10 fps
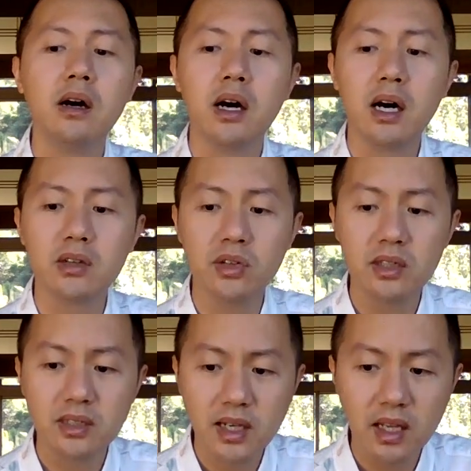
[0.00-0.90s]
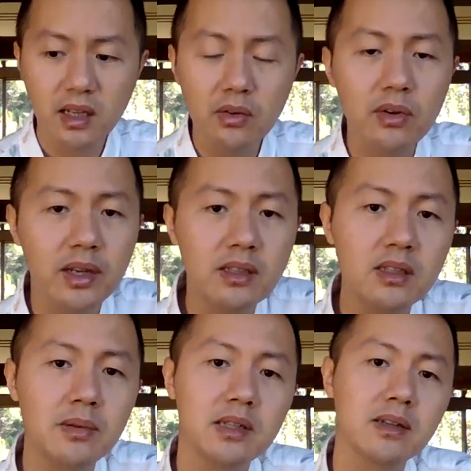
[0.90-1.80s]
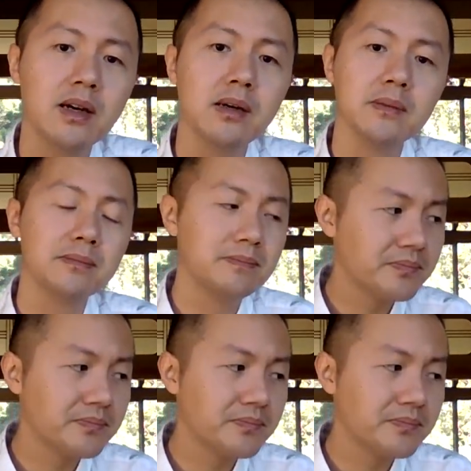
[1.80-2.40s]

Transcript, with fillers: 啊，所以三六零基本上。